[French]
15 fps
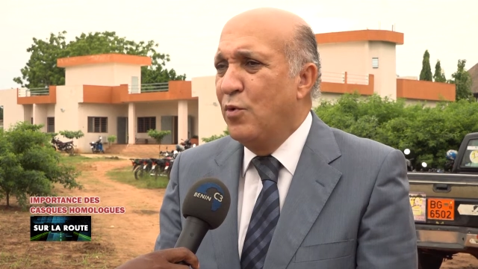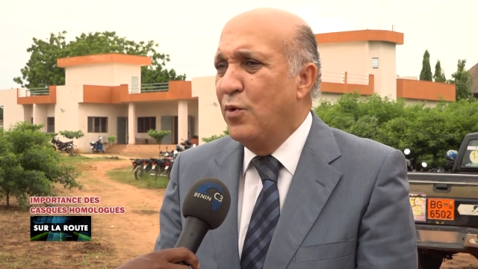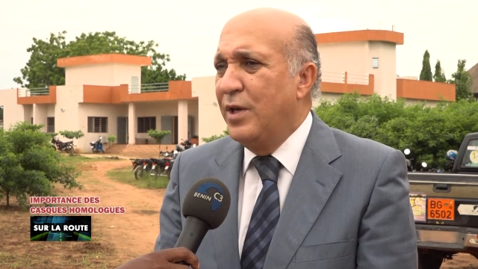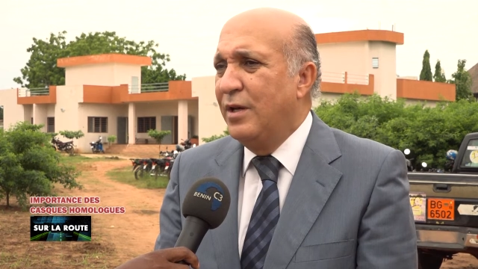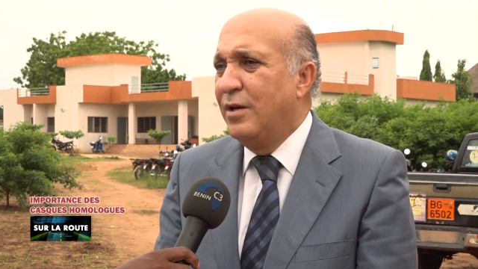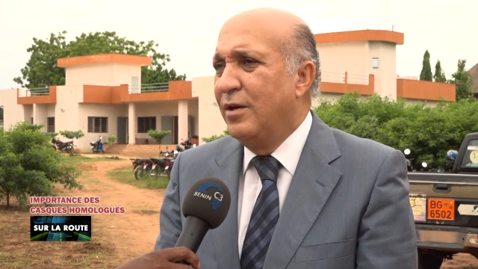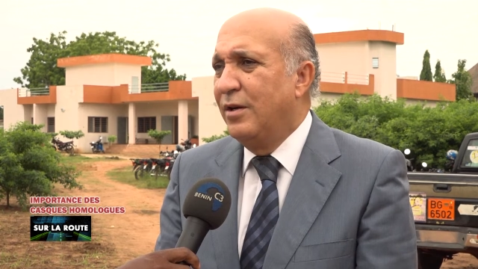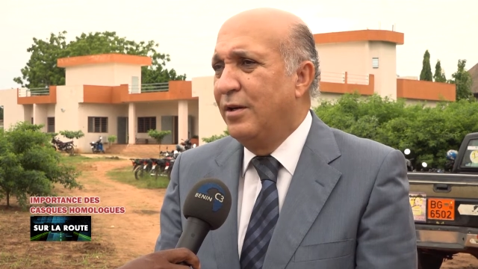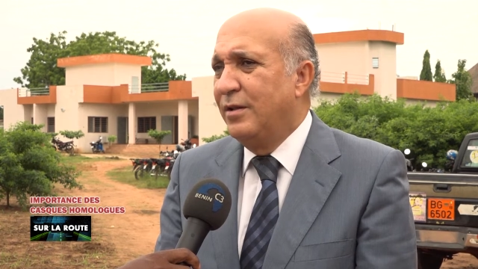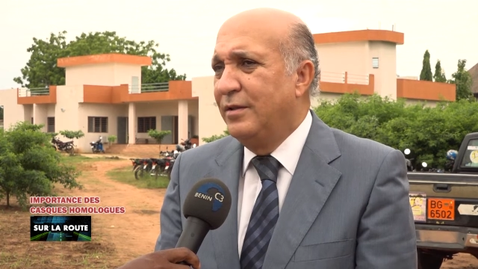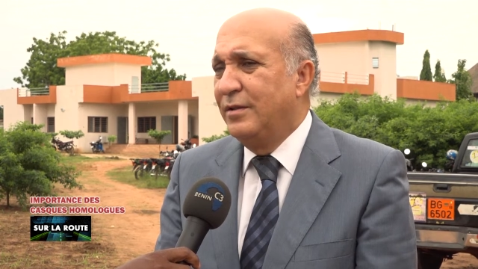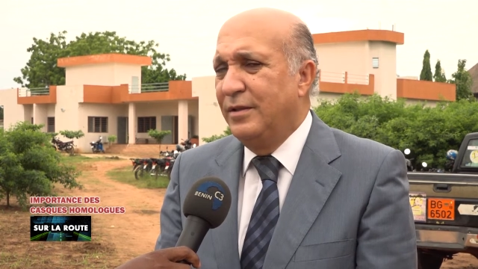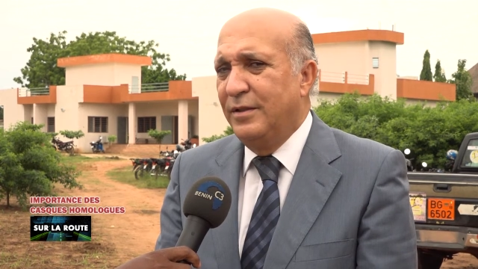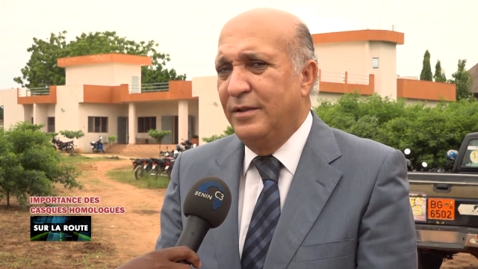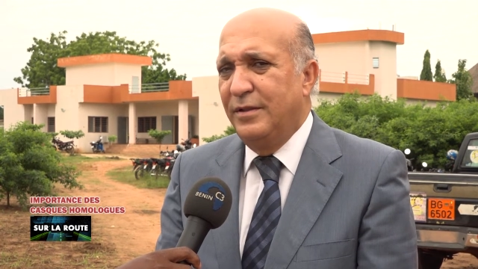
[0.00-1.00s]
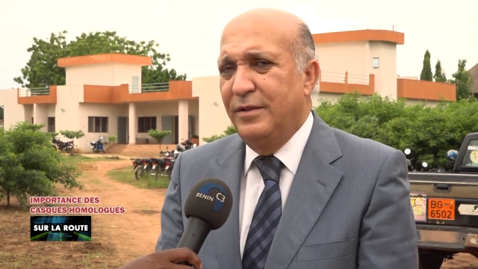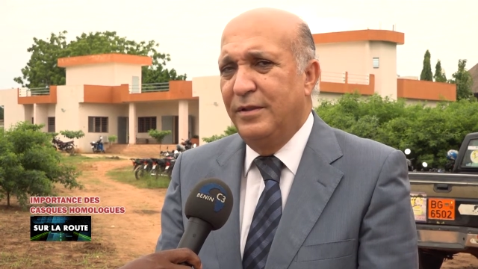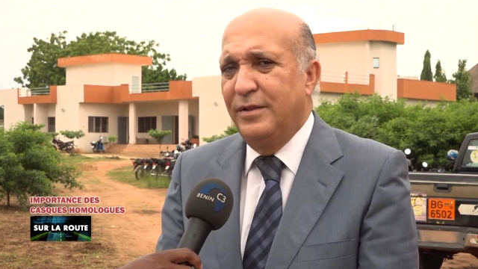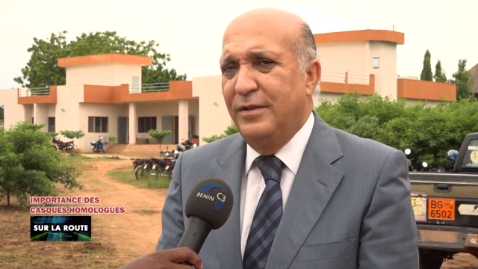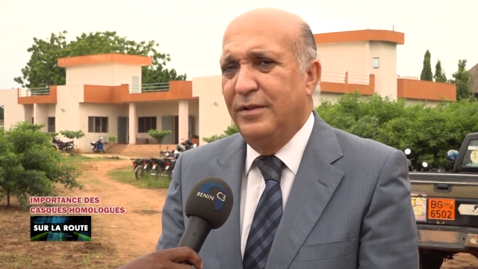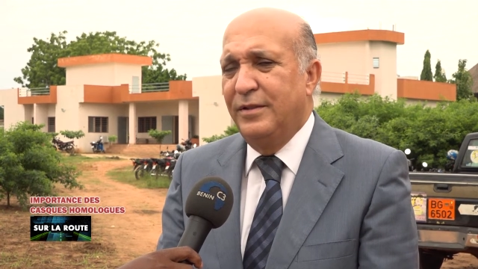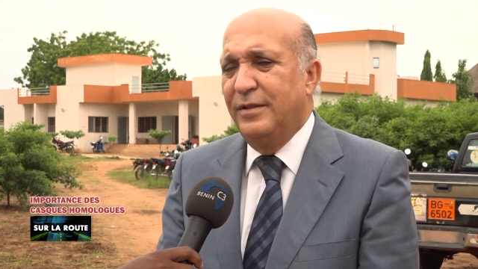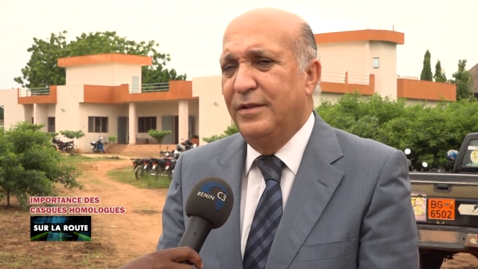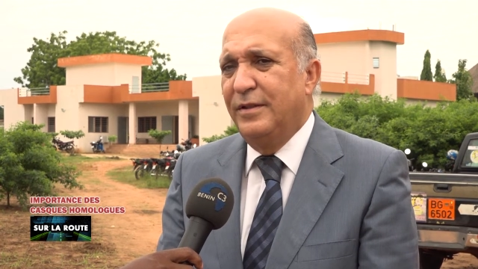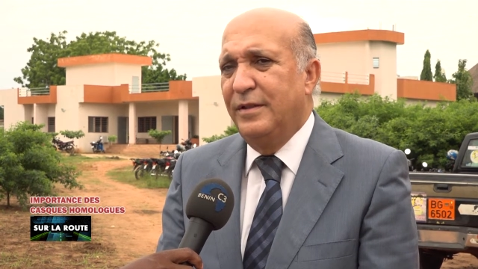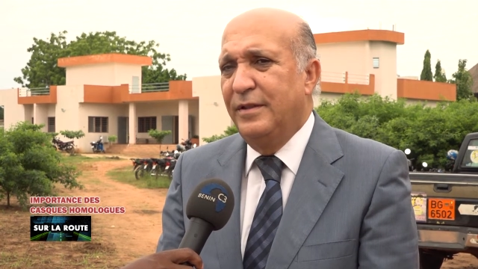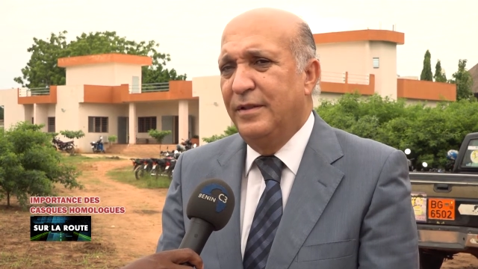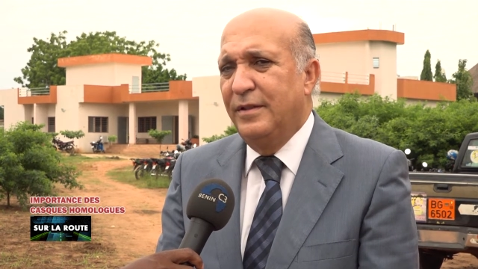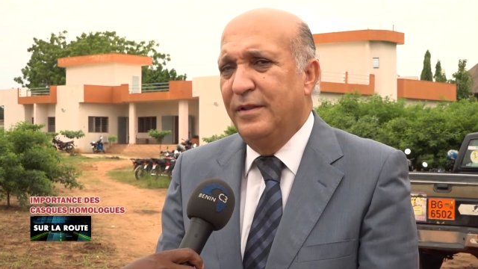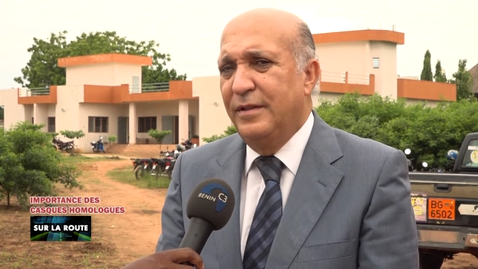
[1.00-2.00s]

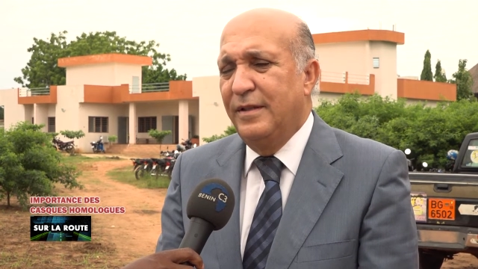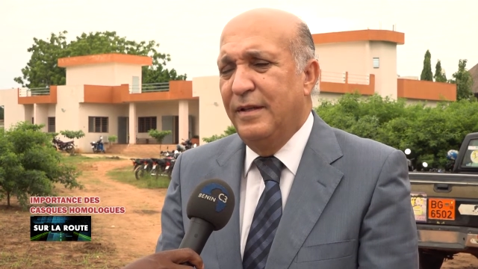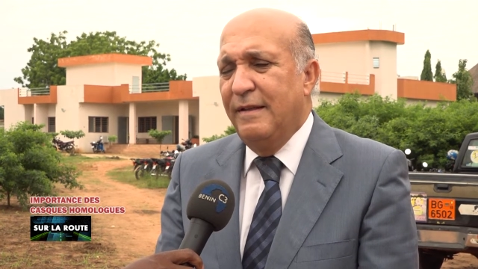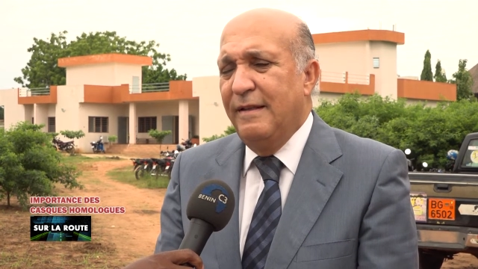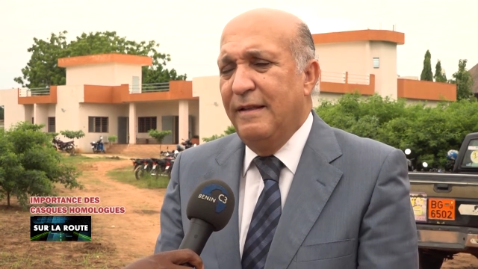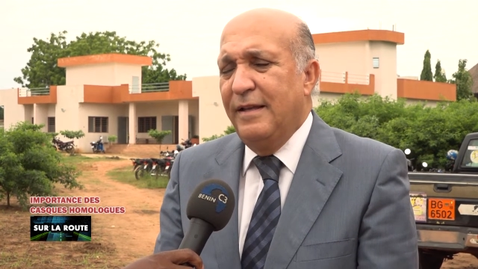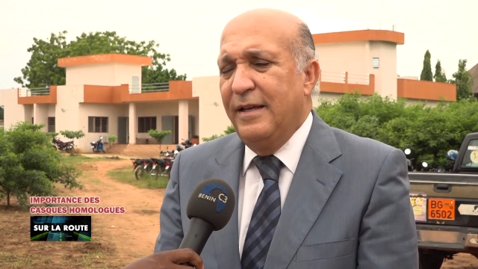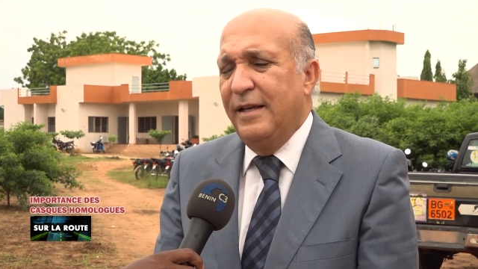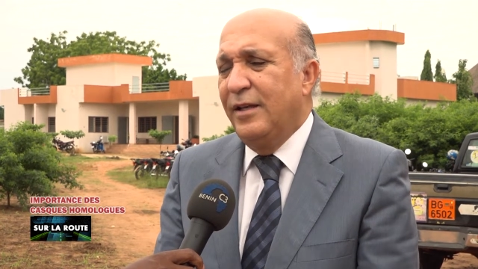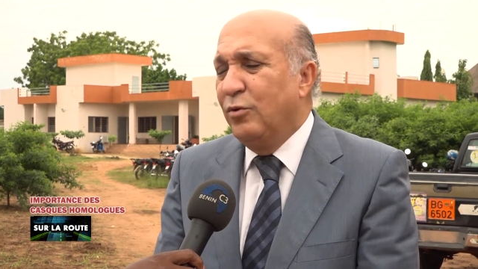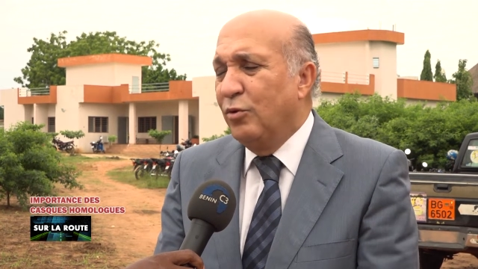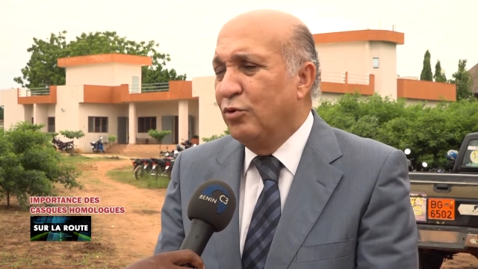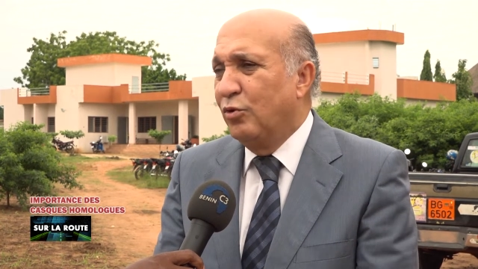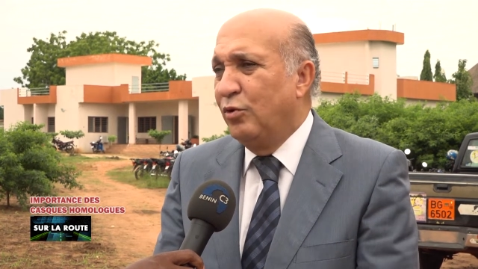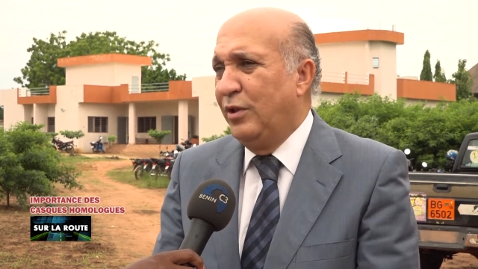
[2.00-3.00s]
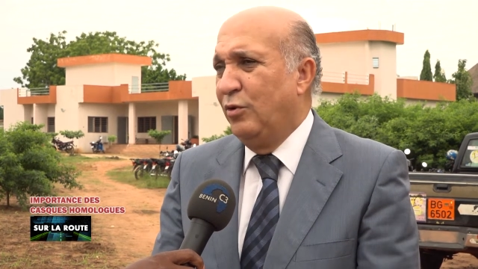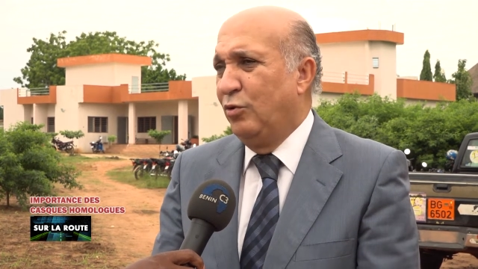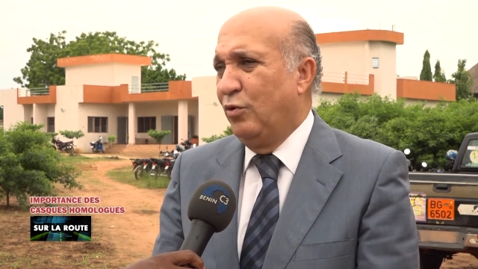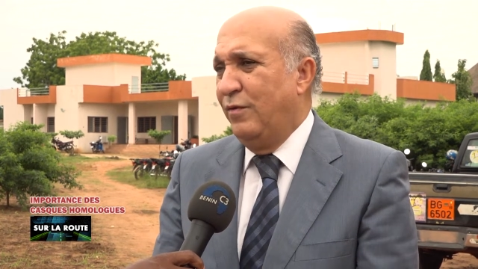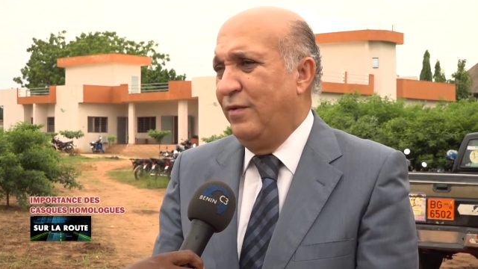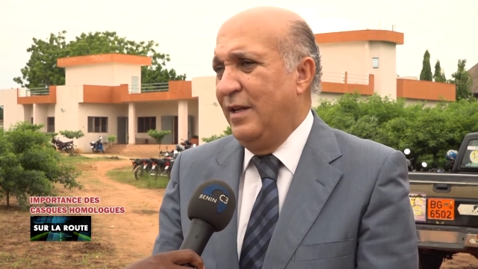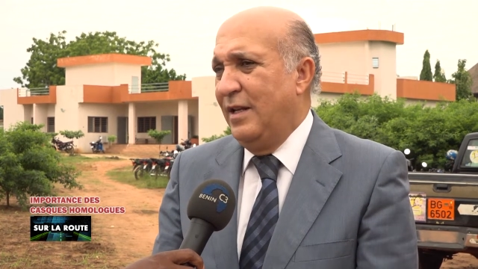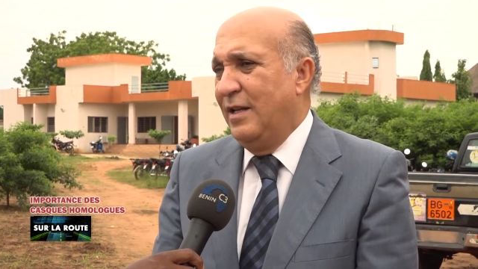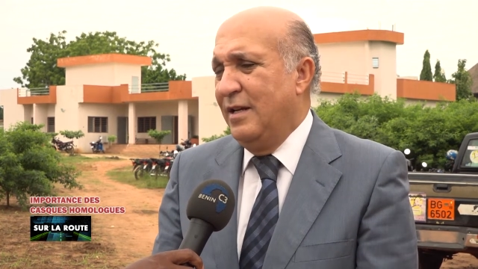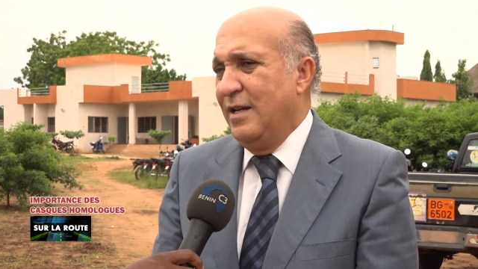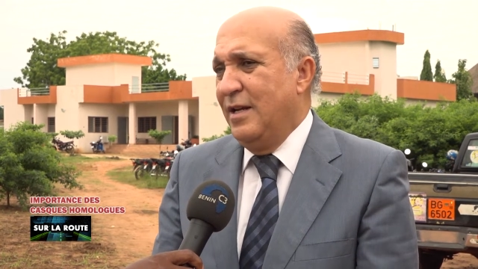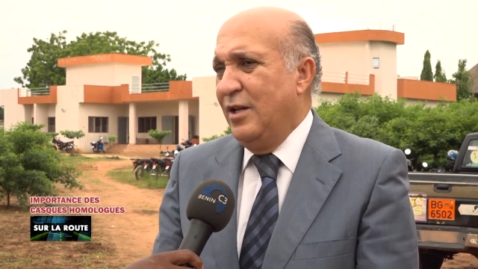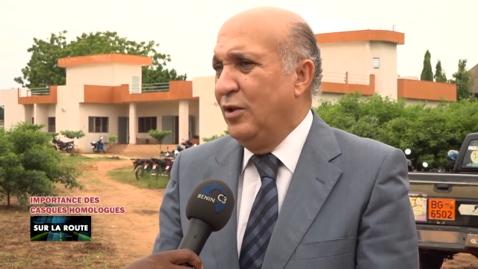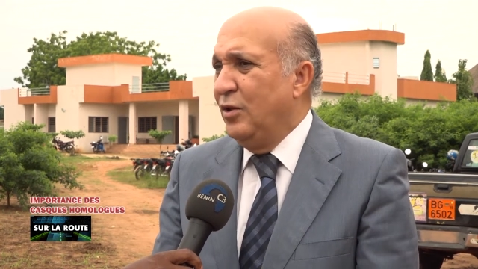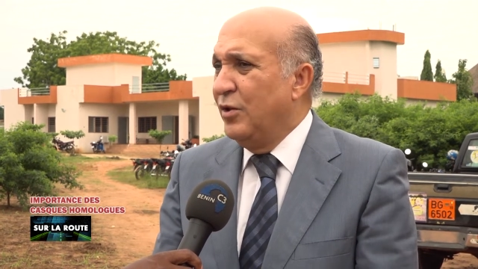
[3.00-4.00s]
euh et d'autres villes.
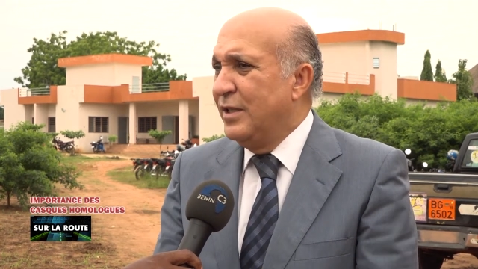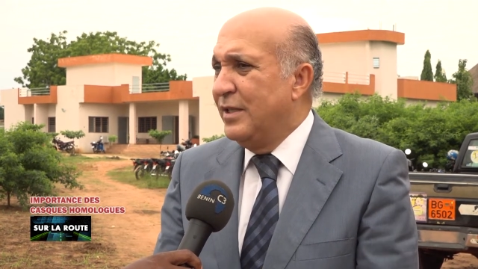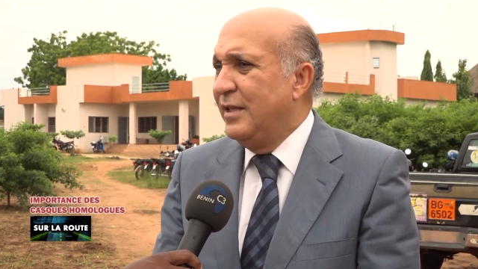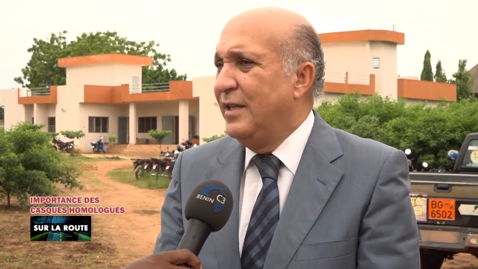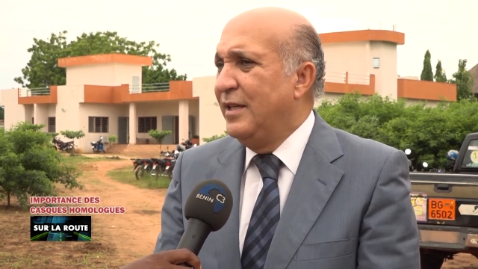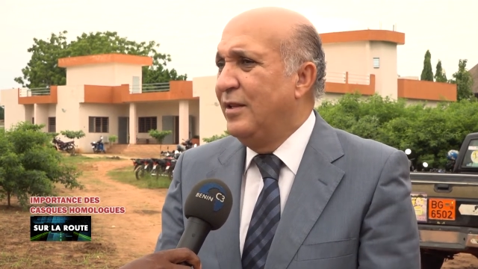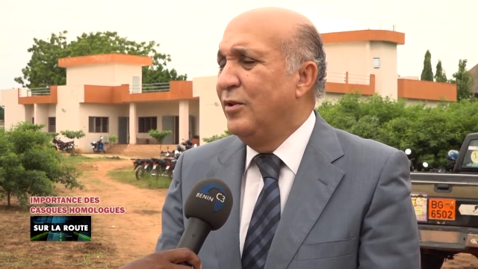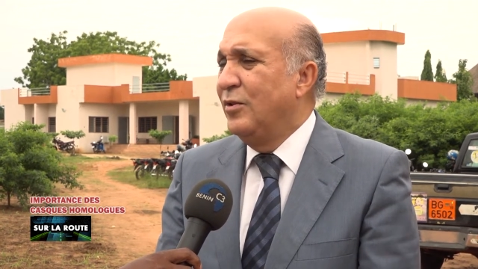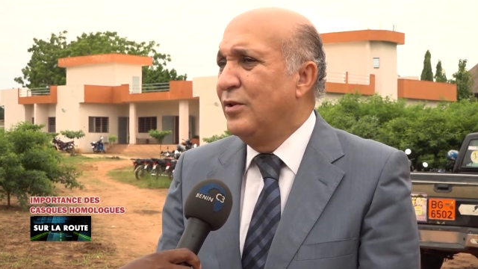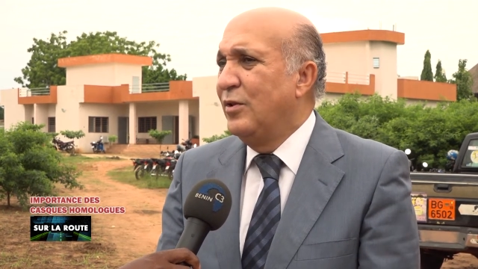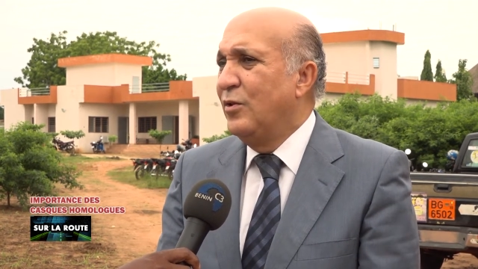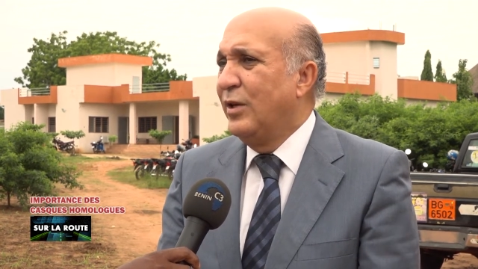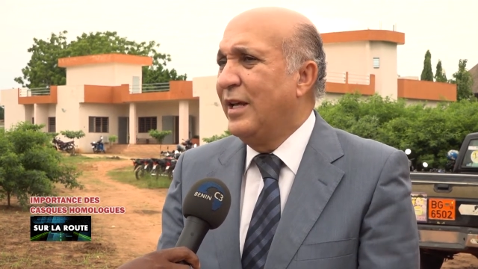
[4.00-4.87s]
Donc c'est dans le